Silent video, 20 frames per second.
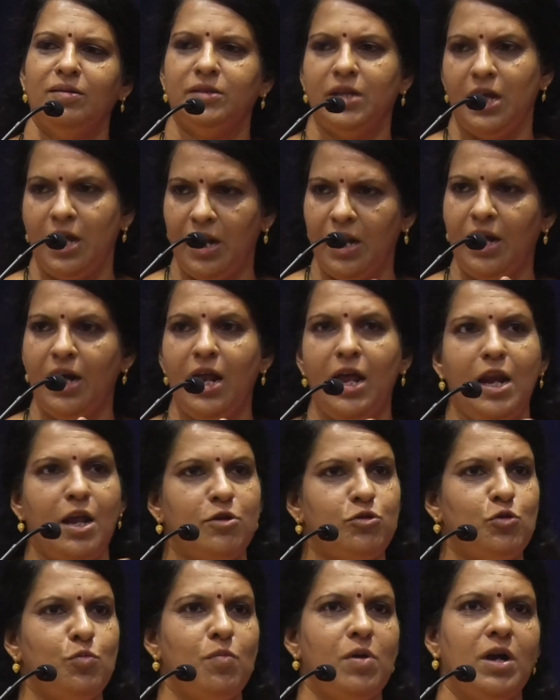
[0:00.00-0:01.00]
செய்கிறீங்களா
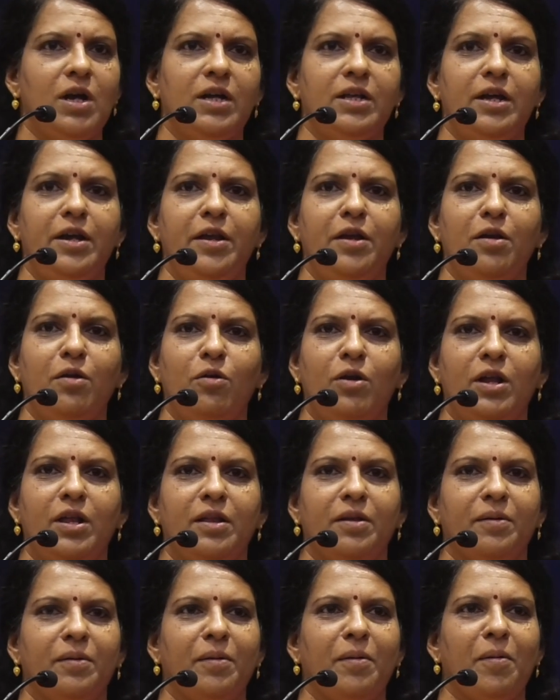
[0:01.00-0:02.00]
இல்லையா சும்மா கதை அடிக்கக்கூடாது